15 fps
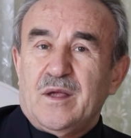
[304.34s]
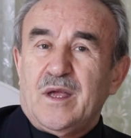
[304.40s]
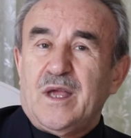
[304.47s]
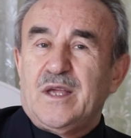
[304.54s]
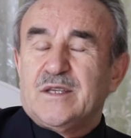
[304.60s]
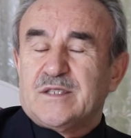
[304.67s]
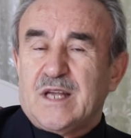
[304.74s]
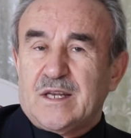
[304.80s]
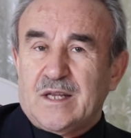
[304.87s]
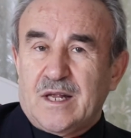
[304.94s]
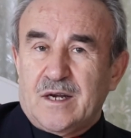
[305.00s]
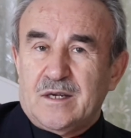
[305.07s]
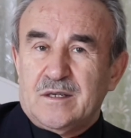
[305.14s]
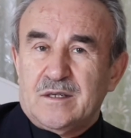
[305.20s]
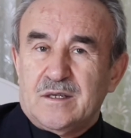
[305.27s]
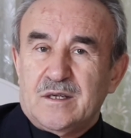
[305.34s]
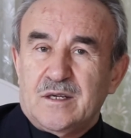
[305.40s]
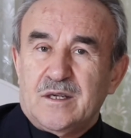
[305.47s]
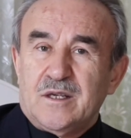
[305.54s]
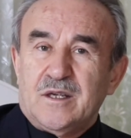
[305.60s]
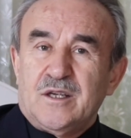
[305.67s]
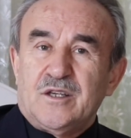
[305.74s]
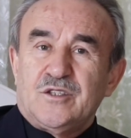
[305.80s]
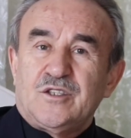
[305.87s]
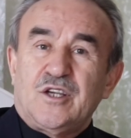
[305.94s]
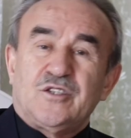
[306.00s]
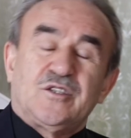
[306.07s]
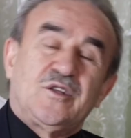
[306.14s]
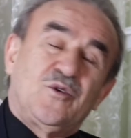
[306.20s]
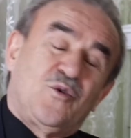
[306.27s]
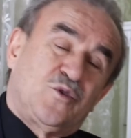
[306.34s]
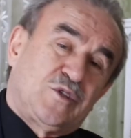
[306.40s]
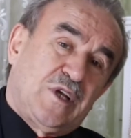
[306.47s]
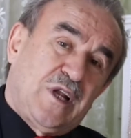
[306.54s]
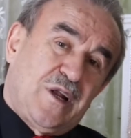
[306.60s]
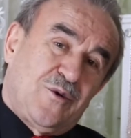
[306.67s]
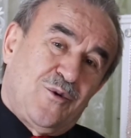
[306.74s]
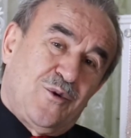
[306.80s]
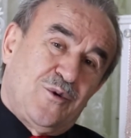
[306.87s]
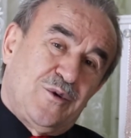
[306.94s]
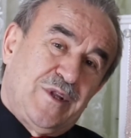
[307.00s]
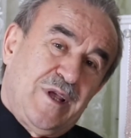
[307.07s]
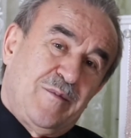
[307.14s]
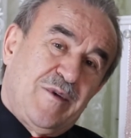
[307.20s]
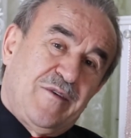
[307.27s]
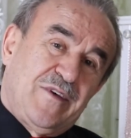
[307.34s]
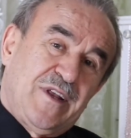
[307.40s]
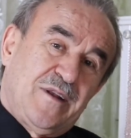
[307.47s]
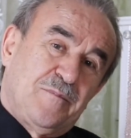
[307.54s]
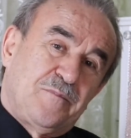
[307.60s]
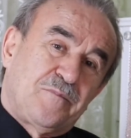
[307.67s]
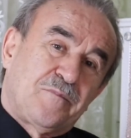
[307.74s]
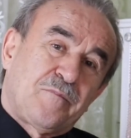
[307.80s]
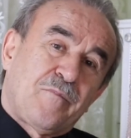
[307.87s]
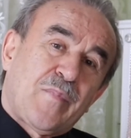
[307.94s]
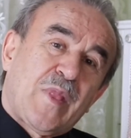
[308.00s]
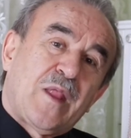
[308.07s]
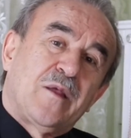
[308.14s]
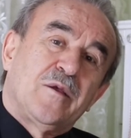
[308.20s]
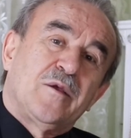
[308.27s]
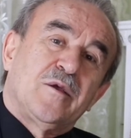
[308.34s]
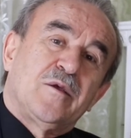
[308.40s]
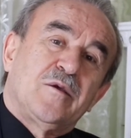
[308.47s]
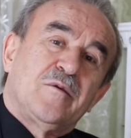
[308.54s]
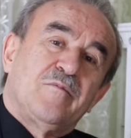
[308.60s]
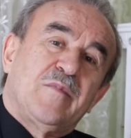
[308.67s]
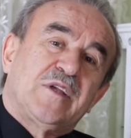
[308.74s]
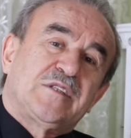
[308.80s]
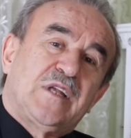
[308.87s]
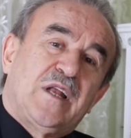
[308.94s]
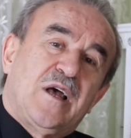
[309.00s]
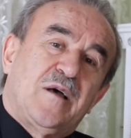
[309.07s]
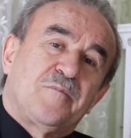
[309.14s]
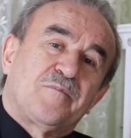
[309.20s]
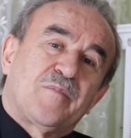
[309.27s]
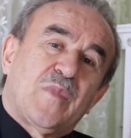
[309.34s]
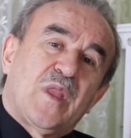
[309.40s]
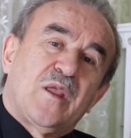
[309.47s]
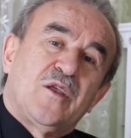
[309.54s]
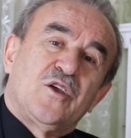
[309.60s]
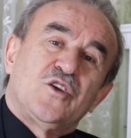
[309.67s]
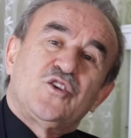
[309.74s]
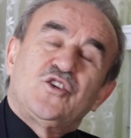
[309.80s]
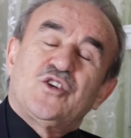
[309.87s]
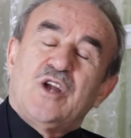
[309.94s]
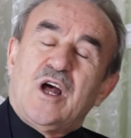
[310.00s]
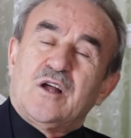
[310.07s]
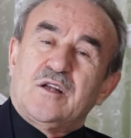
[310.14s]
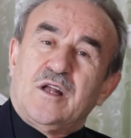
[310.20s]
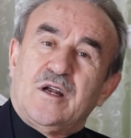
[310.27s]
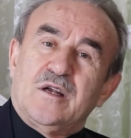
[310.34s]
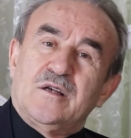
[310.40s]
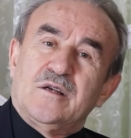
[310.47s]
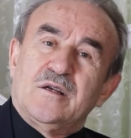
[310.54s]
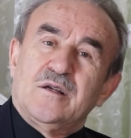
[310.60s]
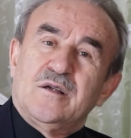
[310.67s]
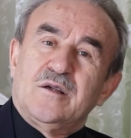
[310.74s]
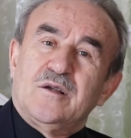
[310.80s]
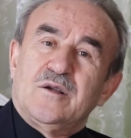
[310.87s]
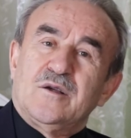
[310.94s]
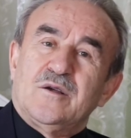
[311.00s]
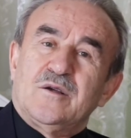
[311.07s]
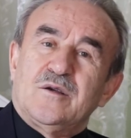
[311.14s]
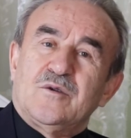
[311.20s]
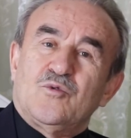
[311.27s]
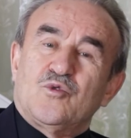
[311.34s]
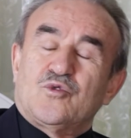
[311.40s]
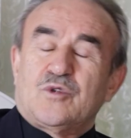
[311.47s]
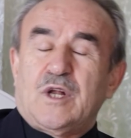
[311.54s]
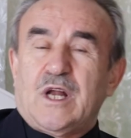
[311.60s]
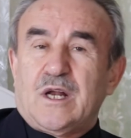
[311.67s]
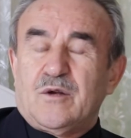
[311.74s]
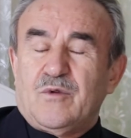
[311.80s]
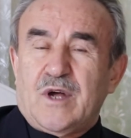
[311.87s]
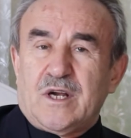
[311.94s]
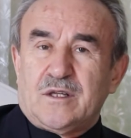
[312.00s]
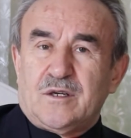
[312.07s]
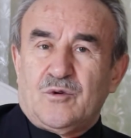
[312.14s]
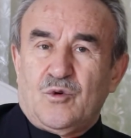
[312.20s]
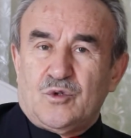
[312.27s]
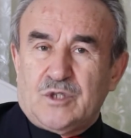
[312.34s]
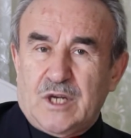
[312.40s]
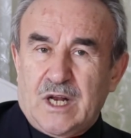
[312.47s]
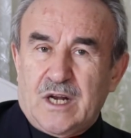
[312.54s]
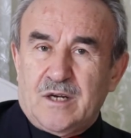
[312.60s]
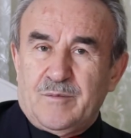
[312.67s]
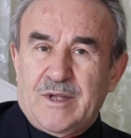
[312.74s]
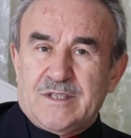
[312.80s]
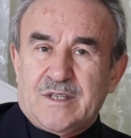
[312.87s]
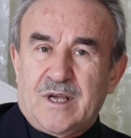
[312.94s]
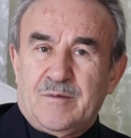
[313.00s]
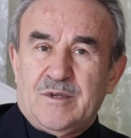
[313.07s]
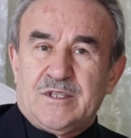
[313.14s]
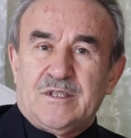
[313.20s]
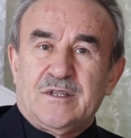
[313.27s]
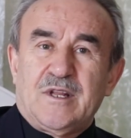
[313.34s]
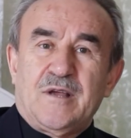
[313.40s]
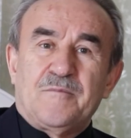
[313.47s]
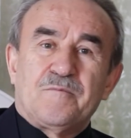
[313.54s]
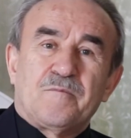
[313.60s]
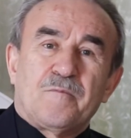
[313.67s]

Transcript: E insanların çeşitli hocaları olur değil mi efendim? Mesela çırakların ustaları vardır hocaları mesabesinde.